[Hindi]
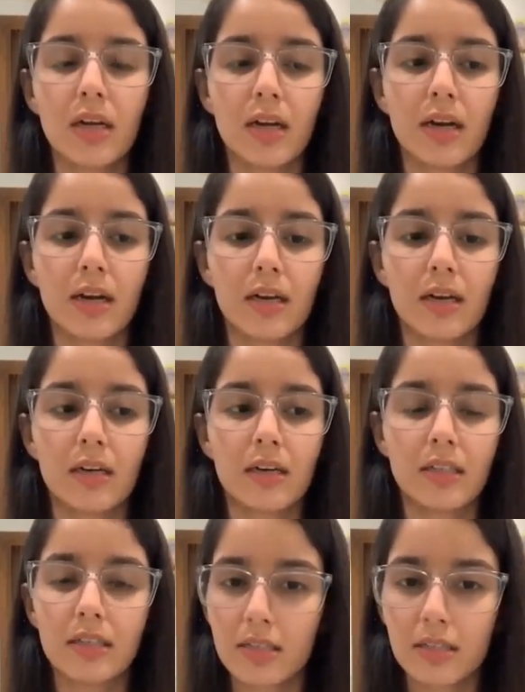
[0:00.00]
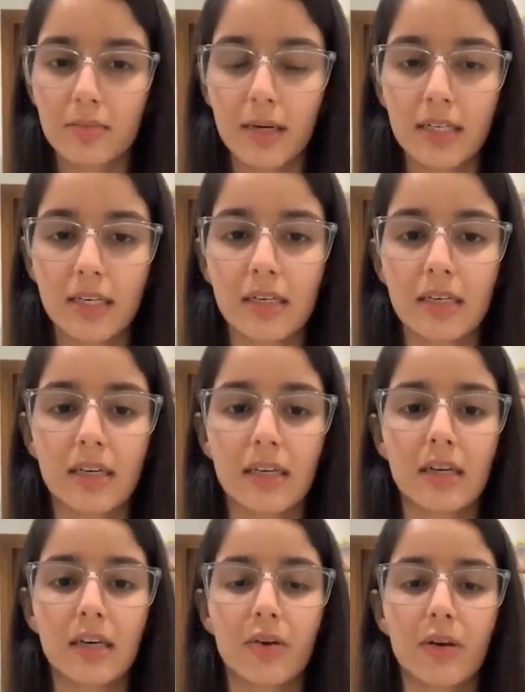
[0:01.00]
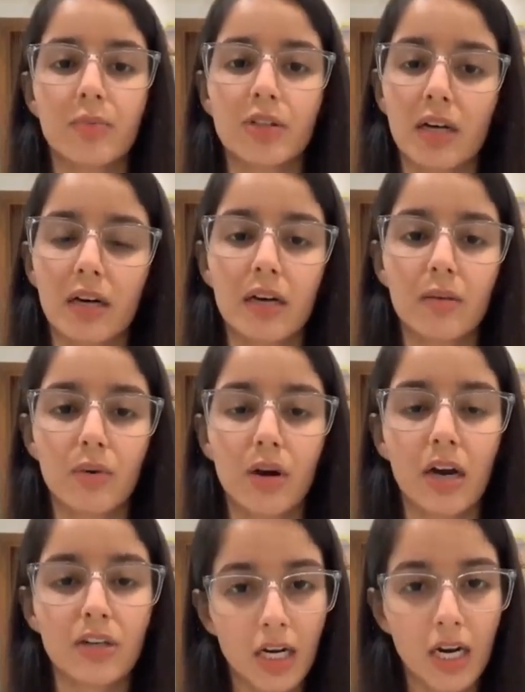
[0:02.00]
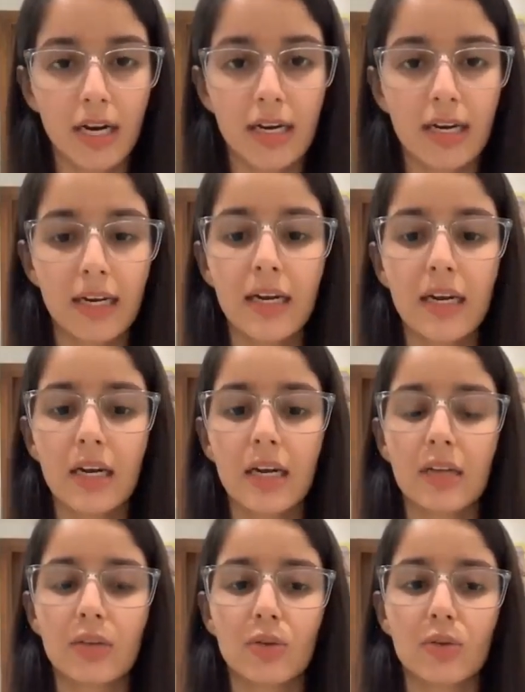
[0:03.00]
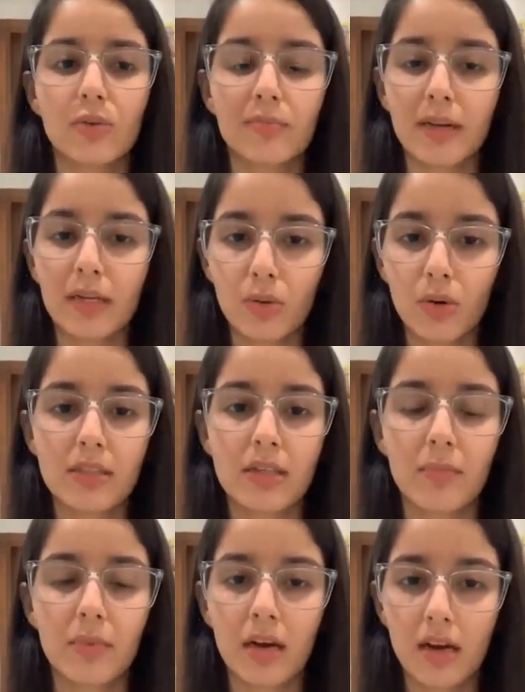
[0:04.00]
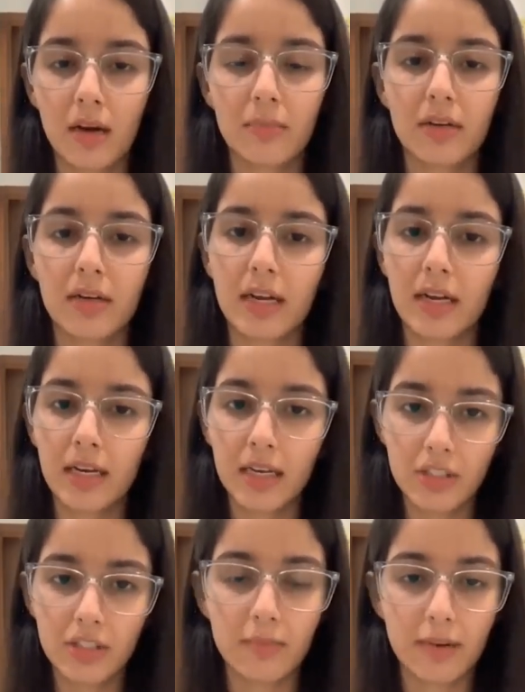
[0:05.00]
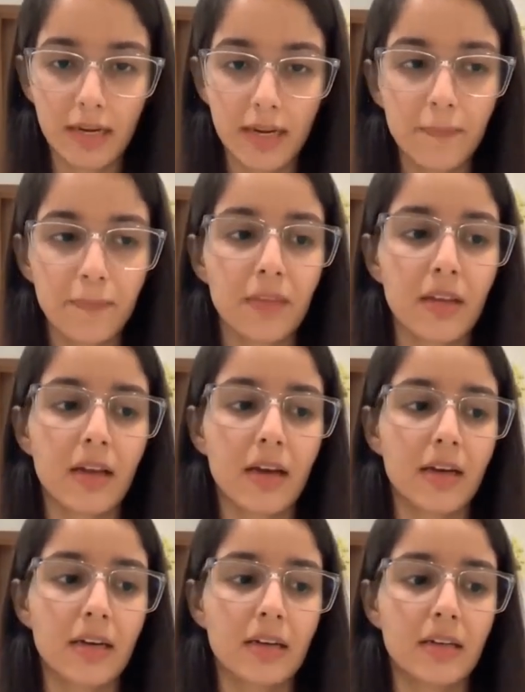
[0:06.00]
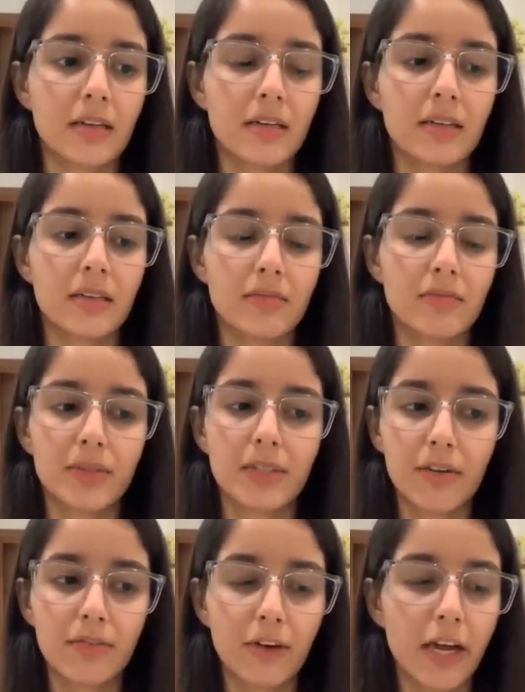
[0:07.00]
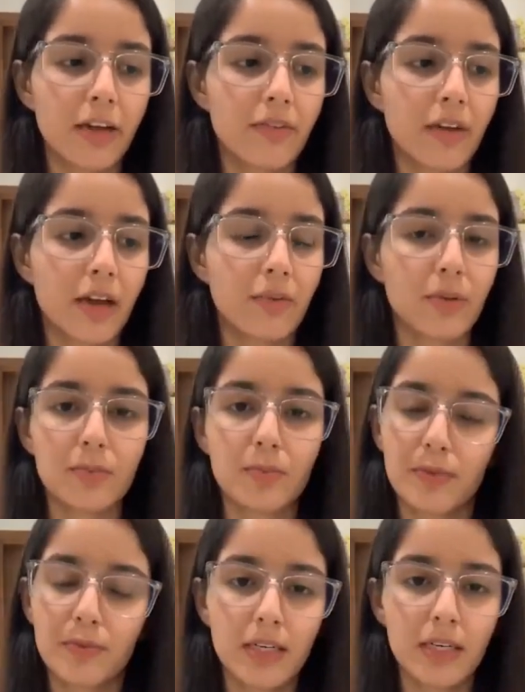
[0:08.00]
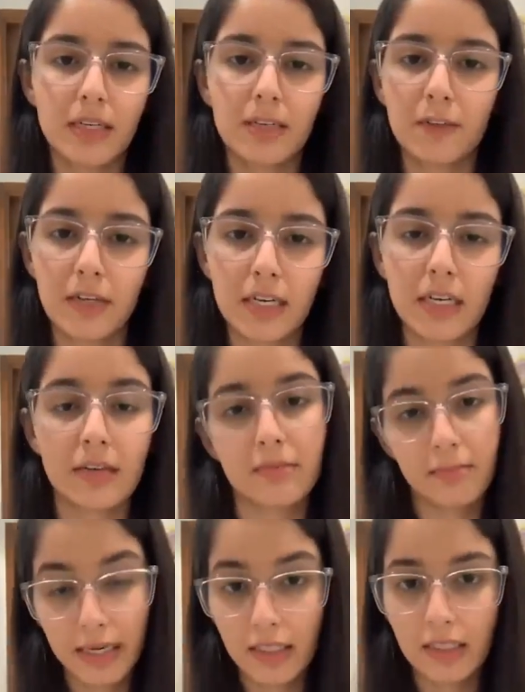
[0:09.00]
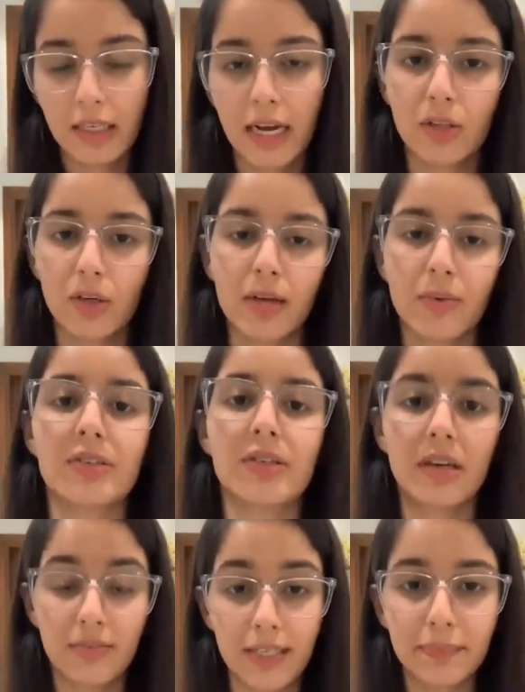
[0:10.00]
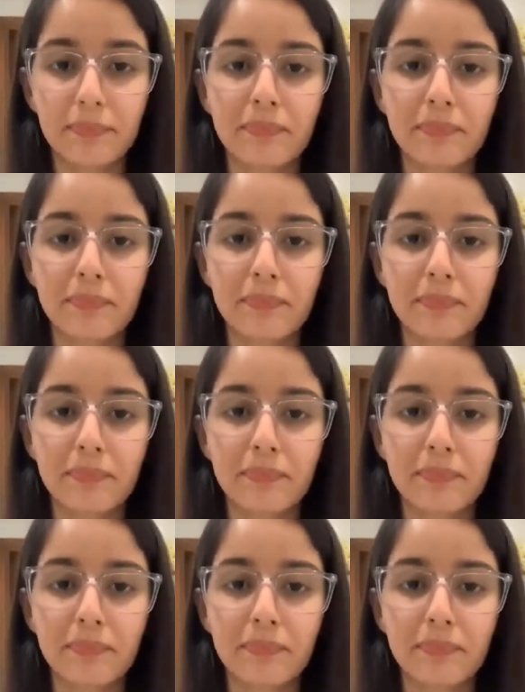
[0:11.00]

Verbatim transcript: एंड डिस्टेंस मेंटेन करके रखा क्योंकि मुझे लगा कि बुखार चला गया है तो मैं थोड़ा सा अपना काम करने के लिए किचन में गई एंड डे फाइव आई वॉज परफेक्टली फीलिंग बेटर आई थॉट आई वॉज रिकवरिंग